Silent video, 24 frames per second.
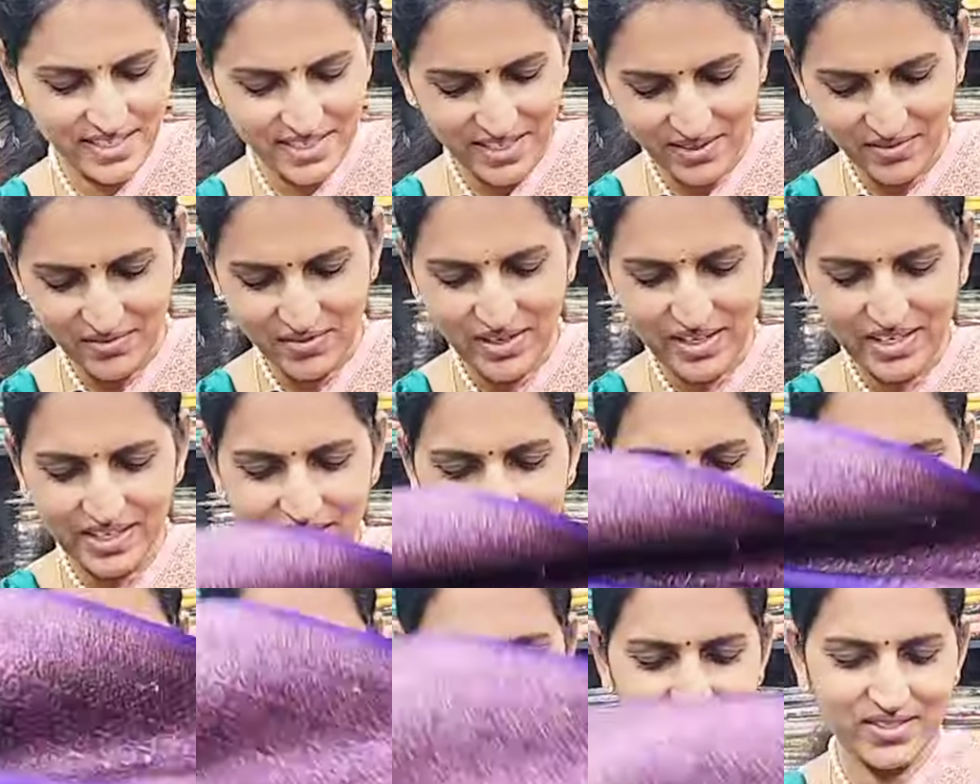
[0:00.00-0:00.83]
డిఫరెంట్గా
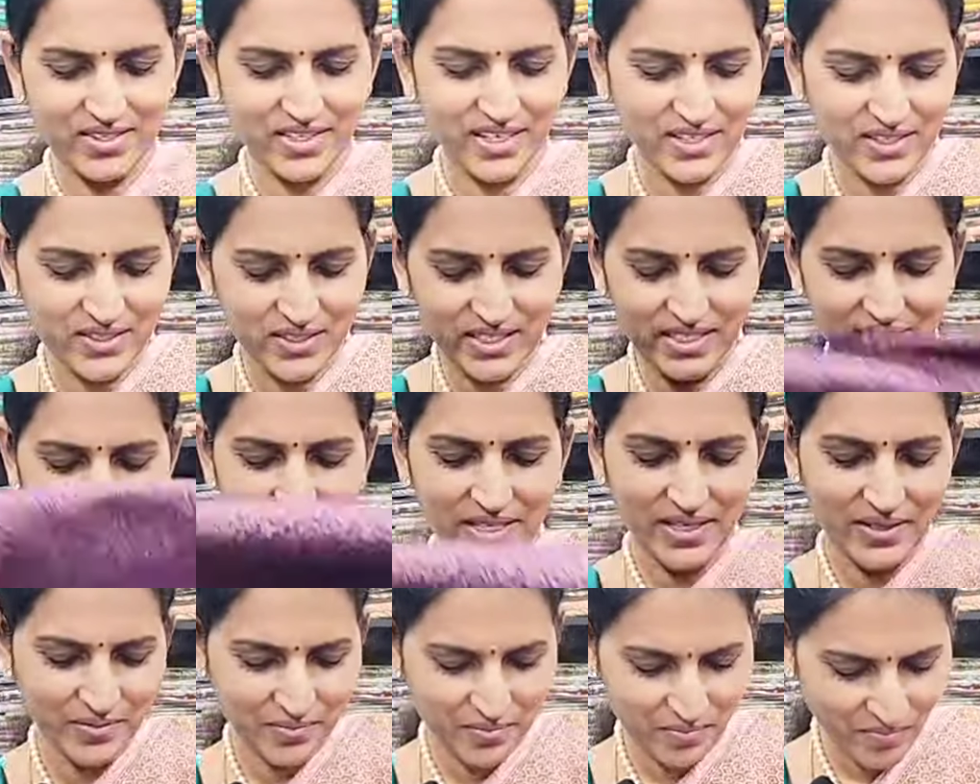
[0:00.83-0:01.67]
తీసుకున్నారు చూడండి
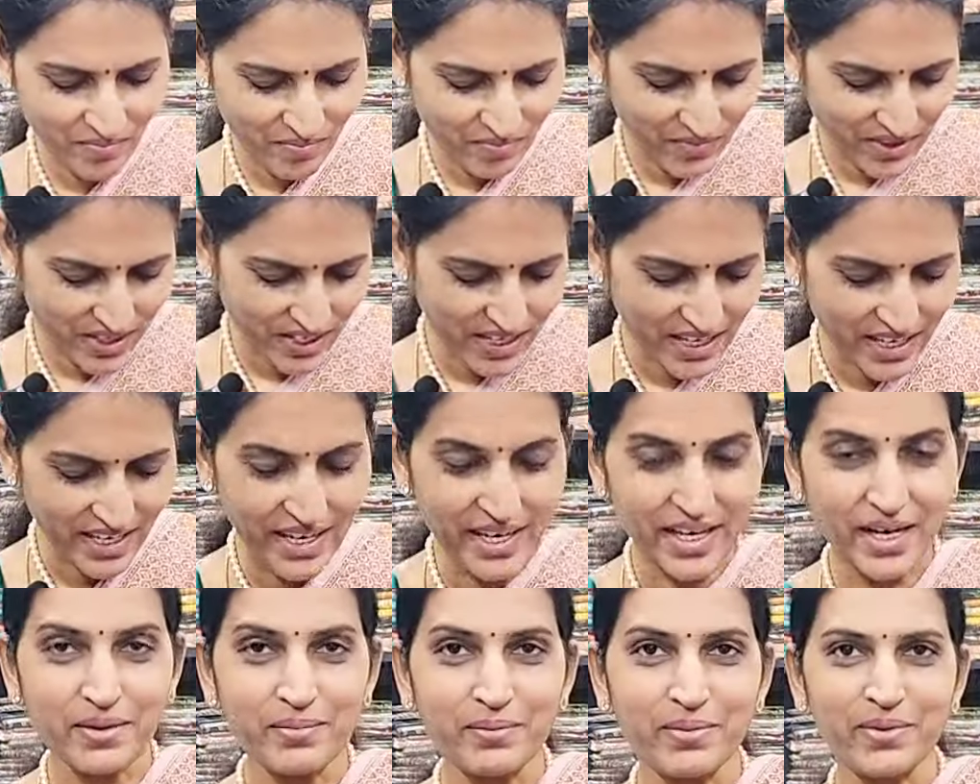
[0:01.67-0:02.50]

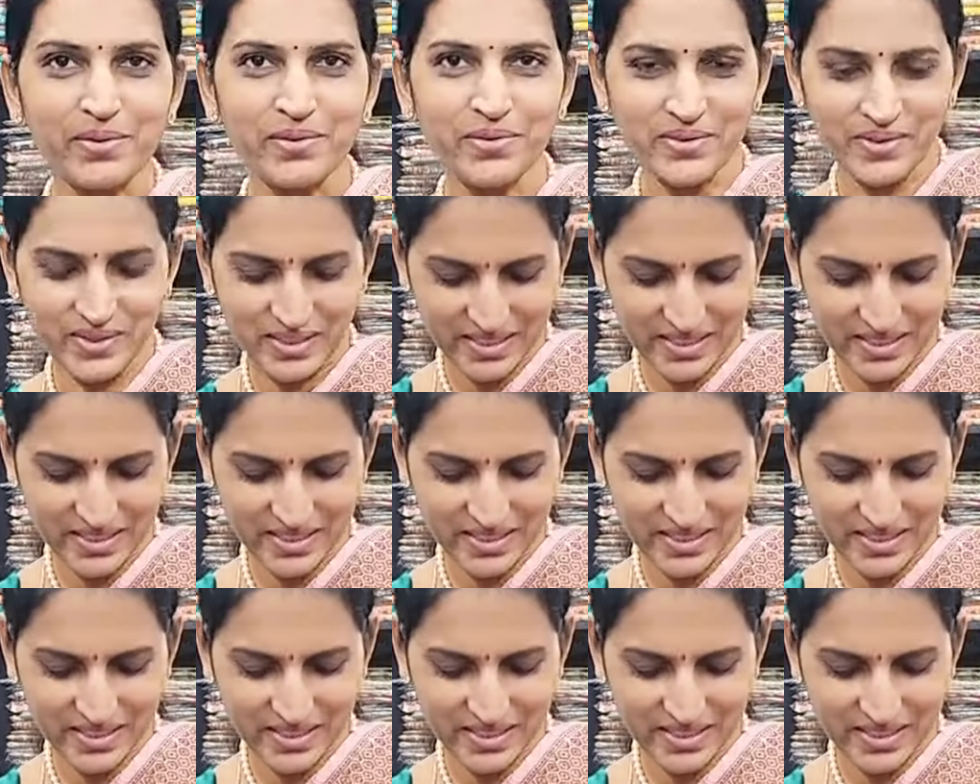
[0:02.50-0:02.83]
రాయల్ బ్లూ